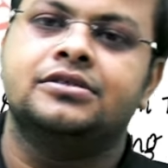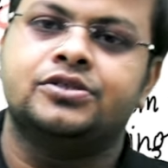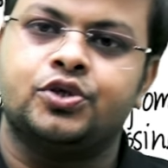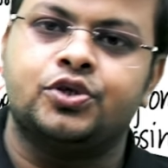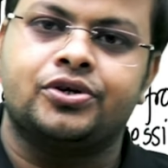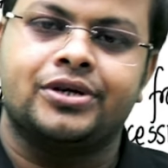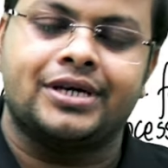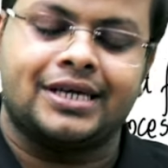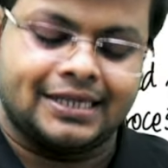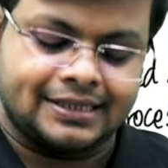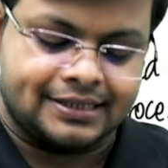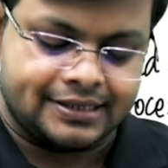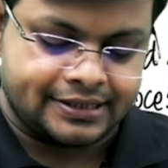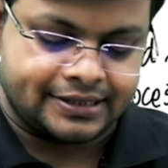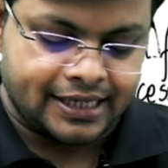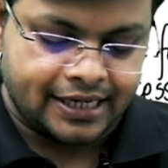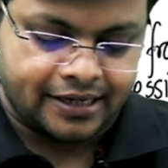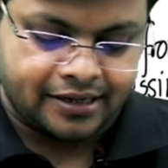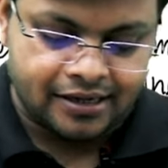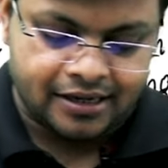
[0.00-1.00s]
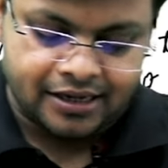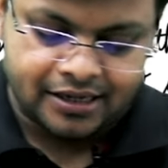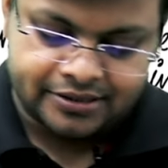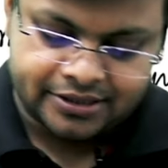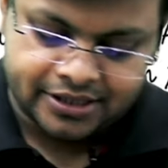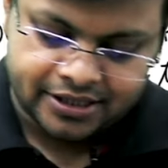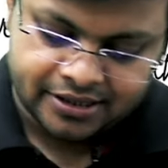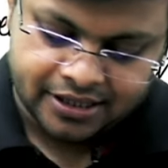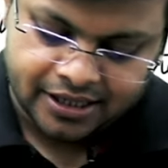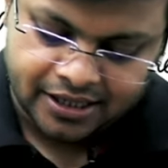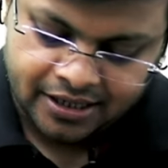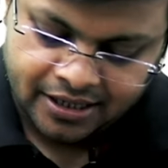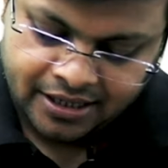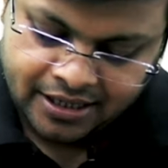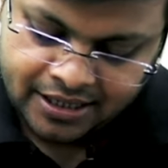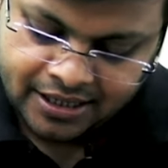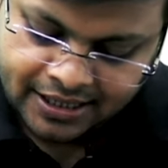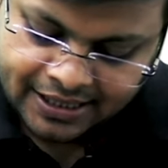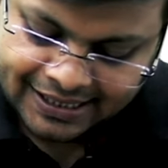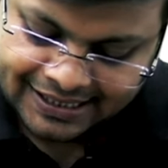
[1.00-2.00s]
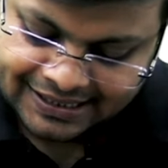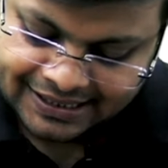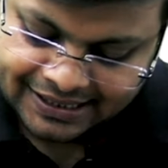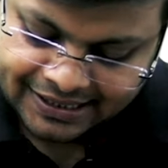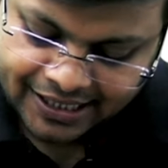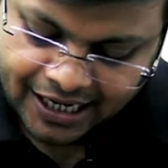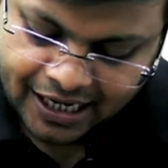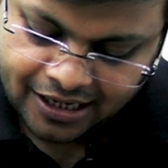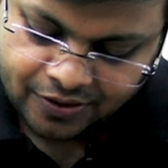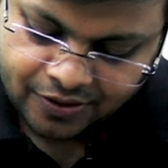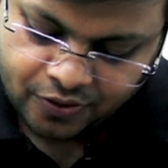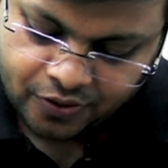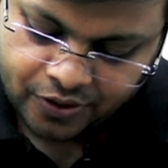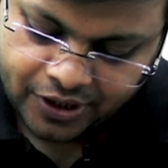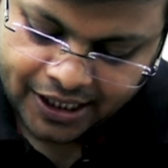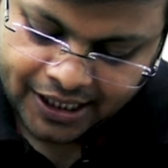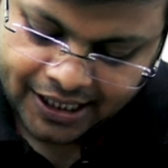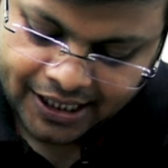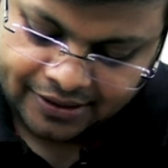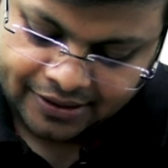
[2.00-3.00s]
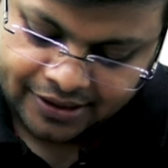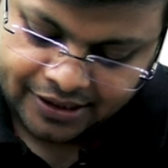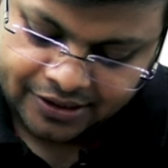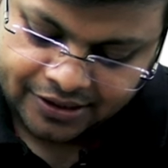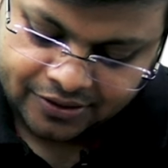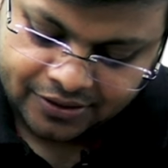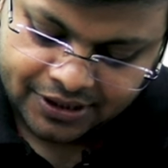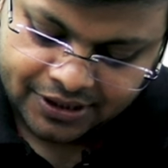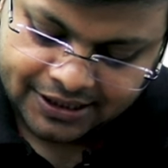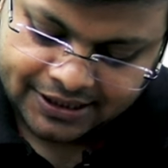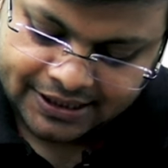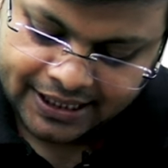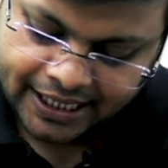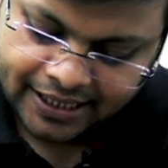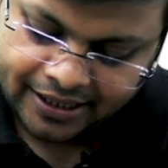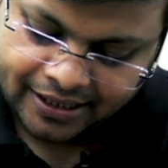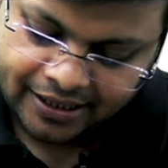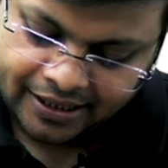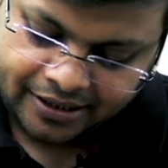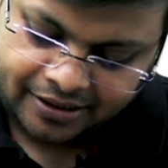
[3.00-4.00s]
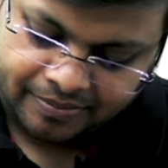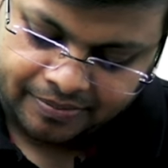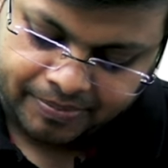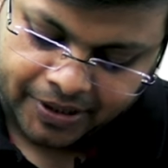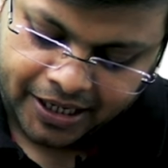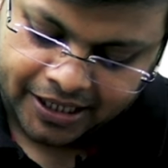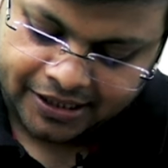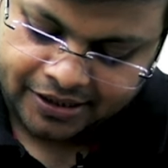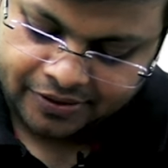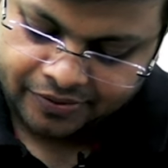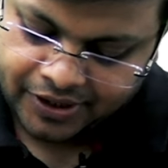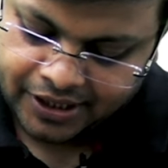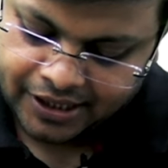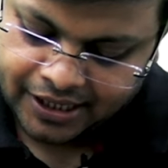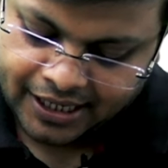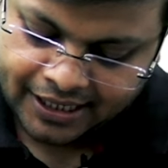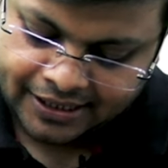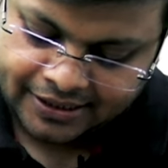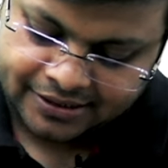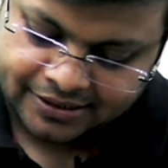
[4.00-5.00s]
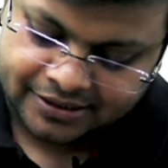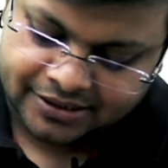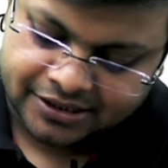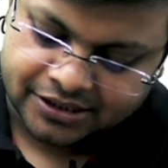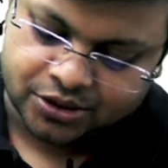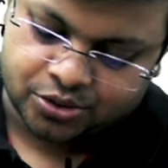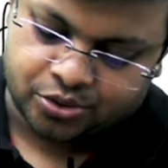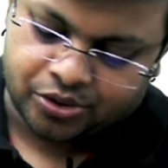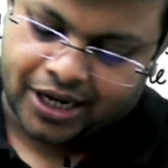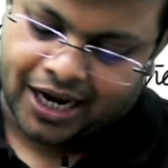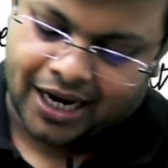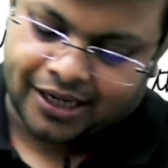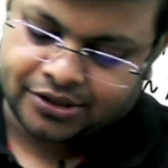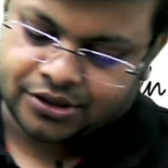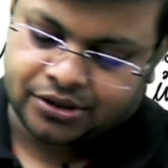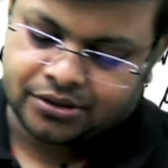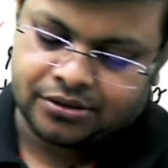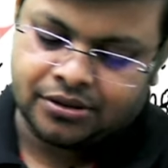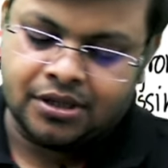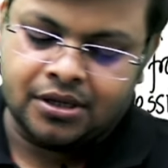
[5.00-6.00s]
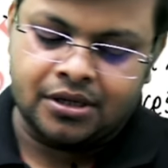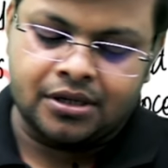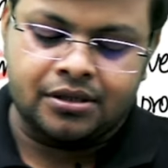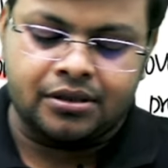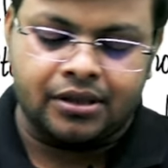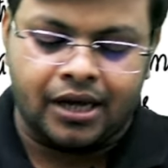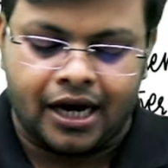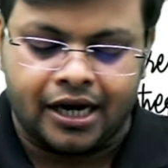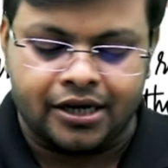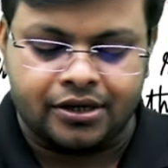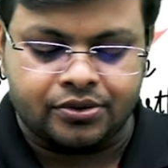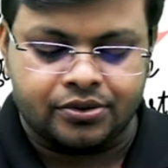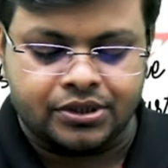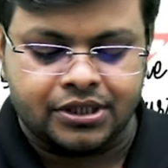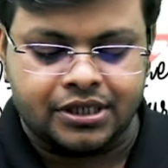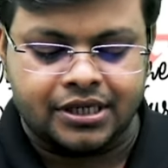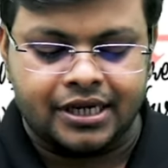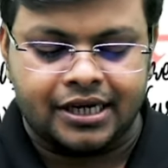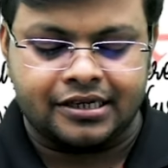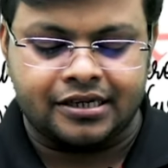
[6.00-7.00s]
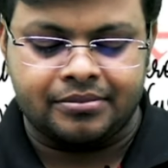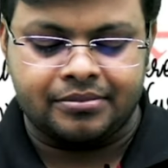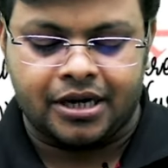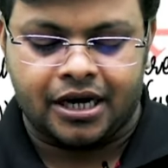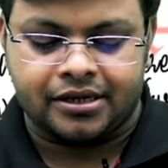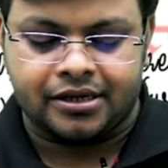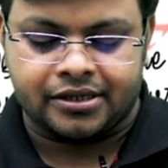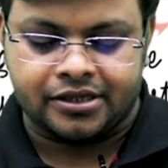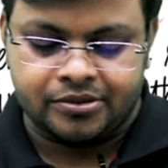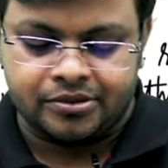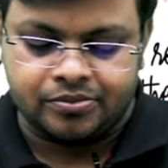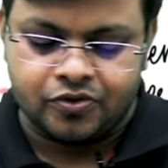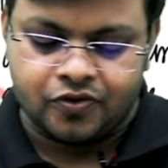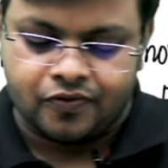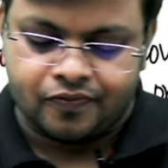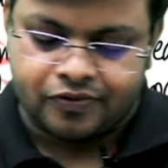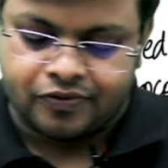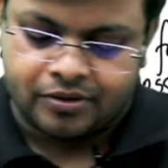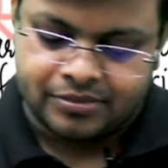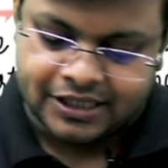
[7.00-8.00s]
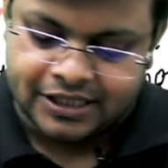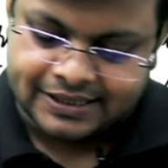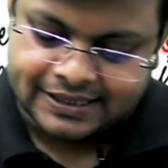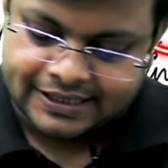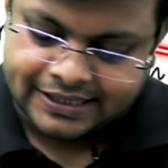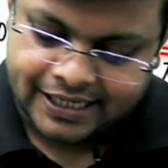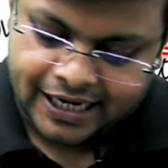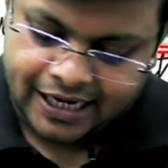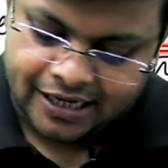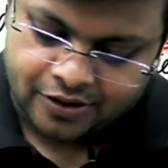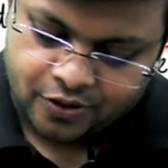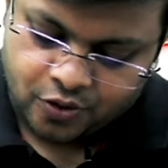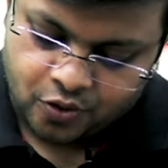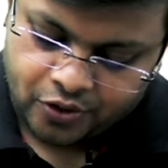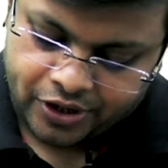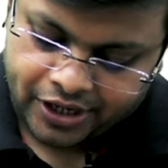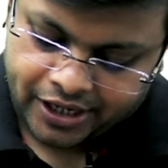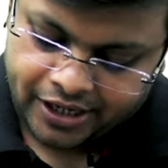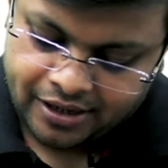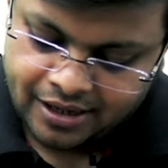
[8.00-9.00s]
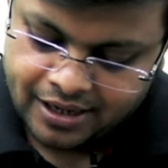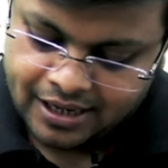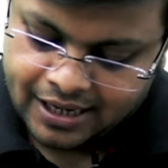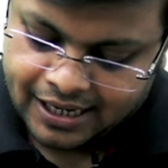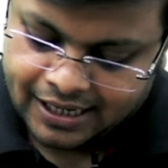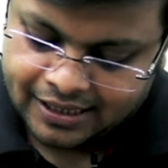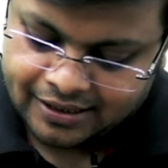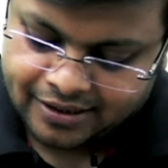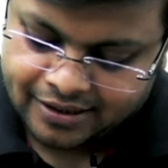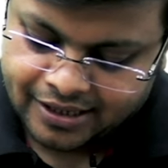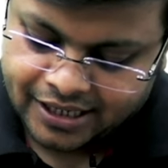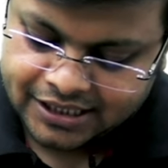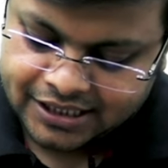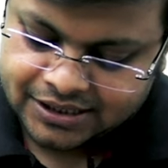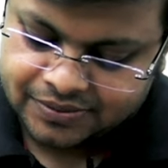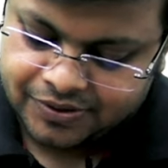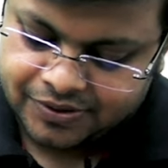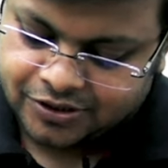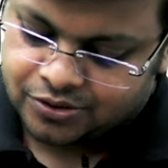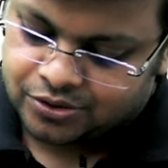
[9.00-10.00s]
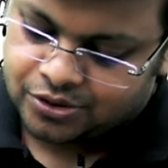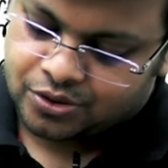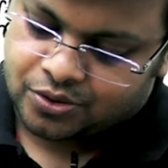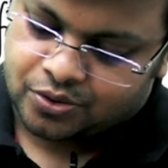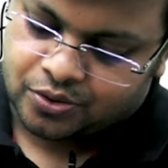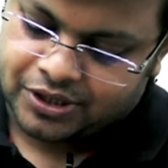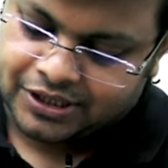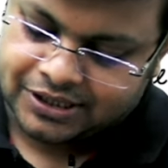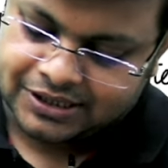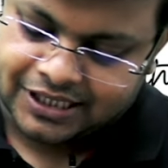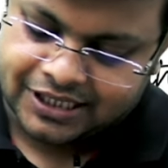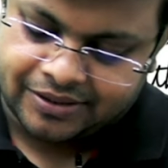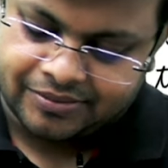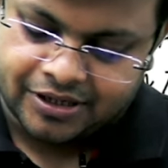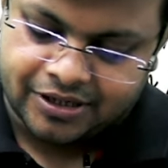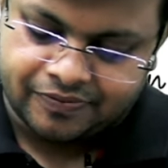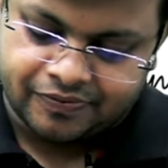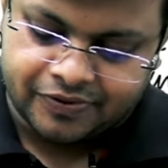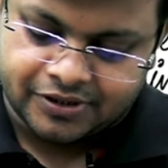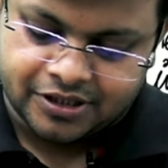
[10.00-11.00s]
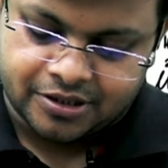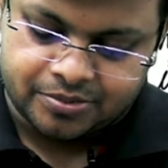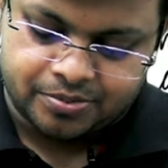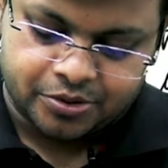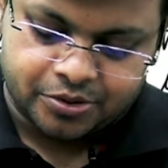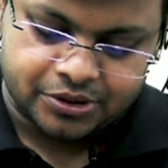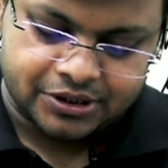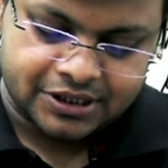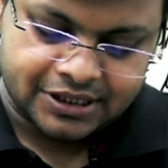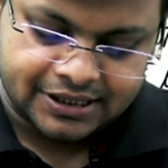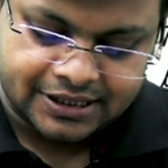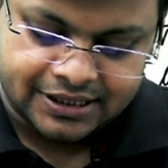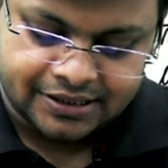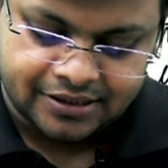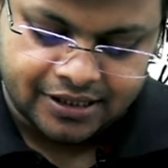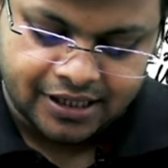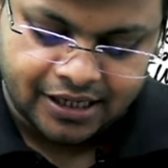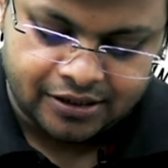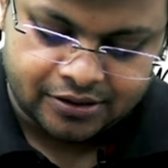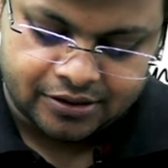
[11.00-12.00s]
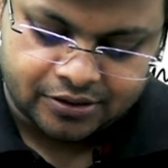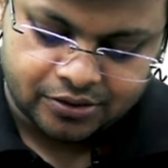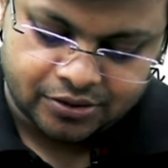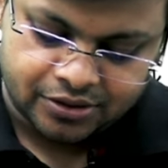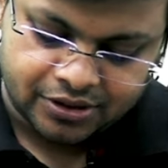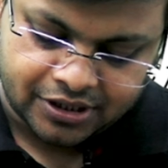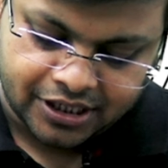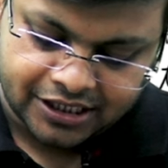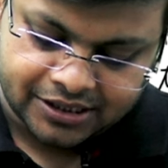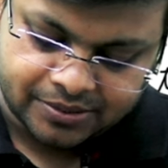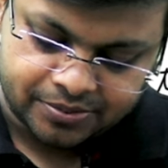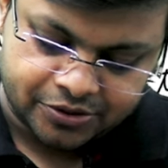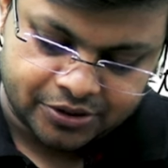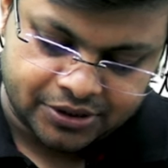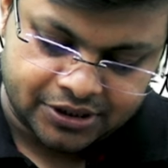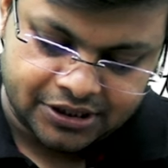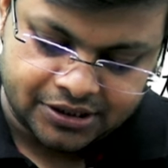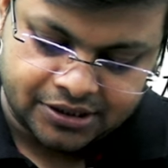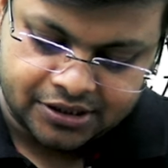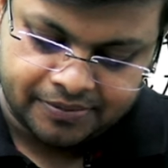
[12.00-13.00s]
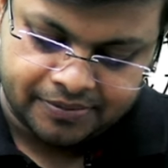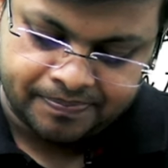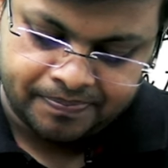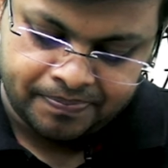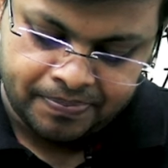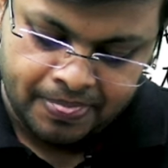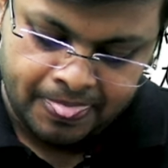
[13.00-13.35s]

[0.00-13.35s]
सिट्रिक एसिड साइकिल कहा जाता है एसिटाइल को ए एंटर इन द साइक्लिक पाथवे एंड इन दिस रिएक्शन द हाइड्रोजन एटम आर रिमूव फ्रॉम द एसिटाइल को ए and transfer into the coenzyme and further processing the electron transport system.